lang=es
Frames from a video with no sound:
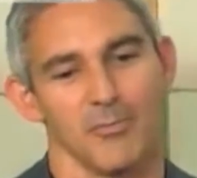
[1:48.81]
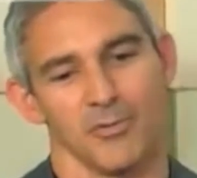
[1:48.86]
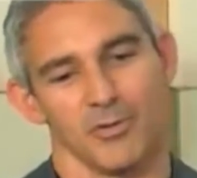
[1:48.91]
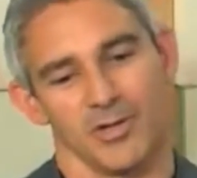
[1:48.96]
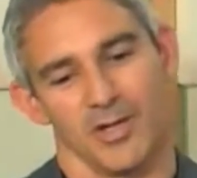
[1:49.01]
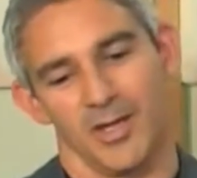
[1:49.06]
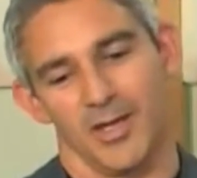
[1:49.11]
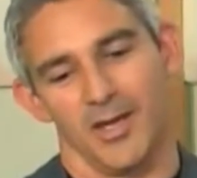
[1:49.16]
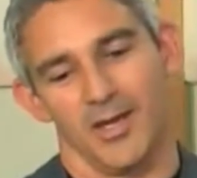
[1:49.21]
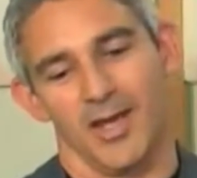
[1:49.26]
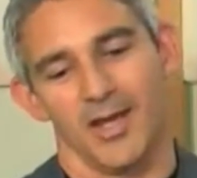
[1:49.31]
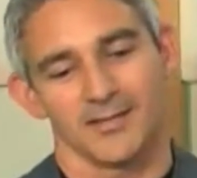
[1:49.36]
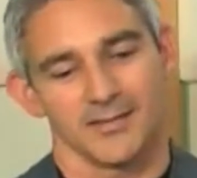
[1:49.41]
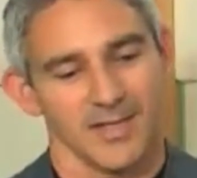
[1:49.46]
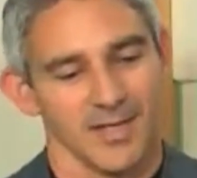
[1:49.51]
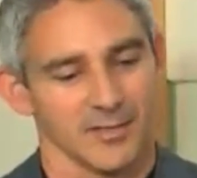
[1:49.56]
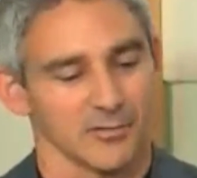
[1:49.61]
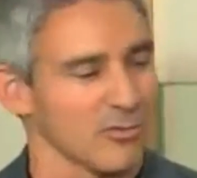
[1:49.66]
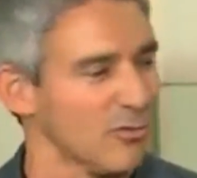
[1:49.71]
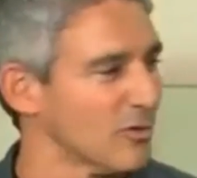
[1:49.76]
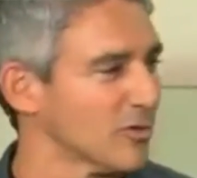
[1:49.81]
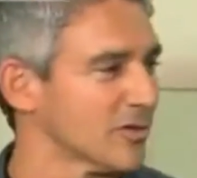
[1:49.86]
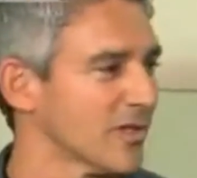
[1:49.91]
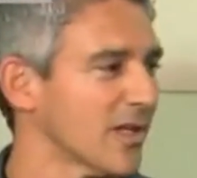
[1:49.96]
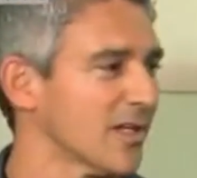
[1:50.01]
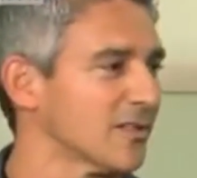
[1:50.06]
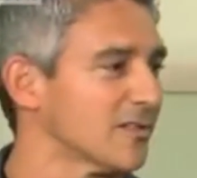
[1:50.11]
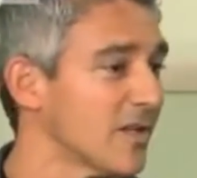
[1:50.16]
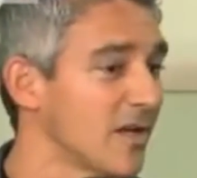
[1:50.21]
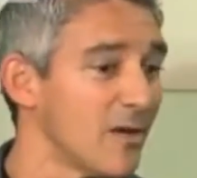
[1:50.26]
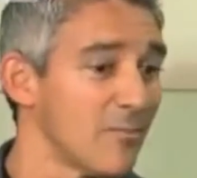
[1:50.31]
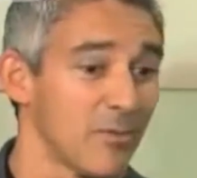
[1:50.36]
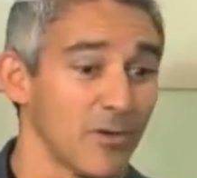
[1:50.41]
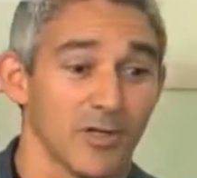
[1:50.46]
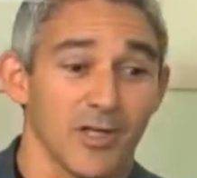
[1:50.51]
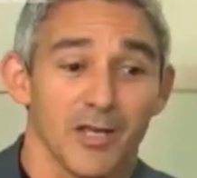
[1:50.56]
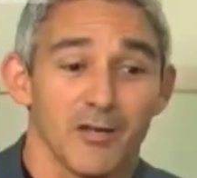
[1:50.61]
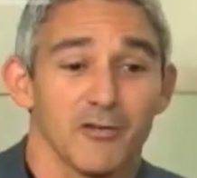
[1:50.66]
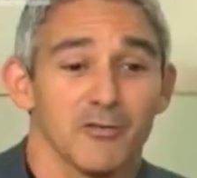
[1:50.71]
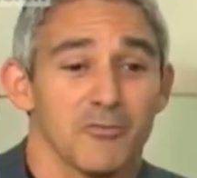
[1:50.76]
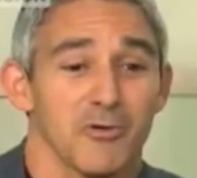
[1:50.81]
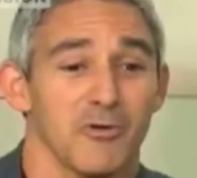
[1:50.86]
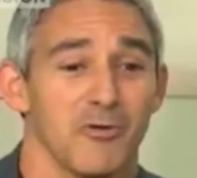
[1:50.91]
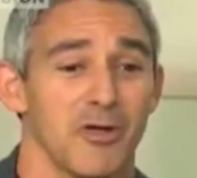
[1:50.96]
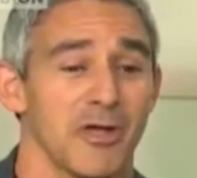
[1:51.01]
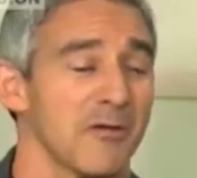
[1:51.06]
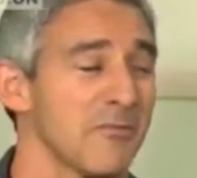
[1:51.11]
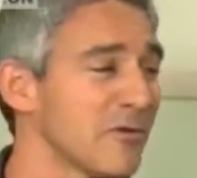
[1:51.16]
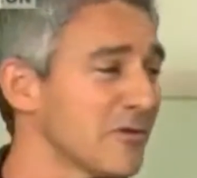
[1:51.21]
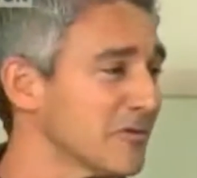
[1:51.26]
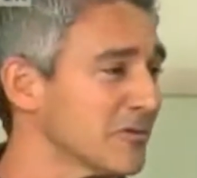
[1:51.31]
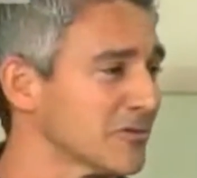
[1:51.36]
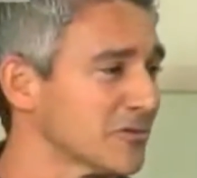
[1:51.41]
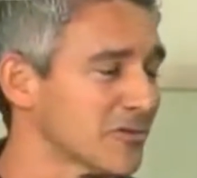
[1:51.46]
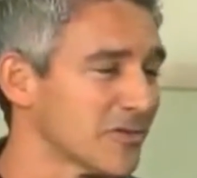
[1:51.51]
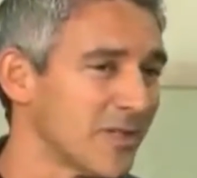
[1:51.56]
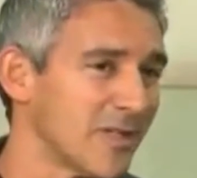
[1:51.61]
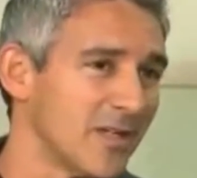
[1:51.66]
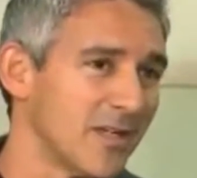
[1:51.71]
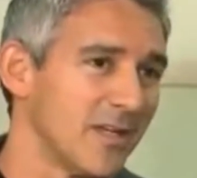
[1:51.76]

por qué hace las cosas, por qué nos movemos.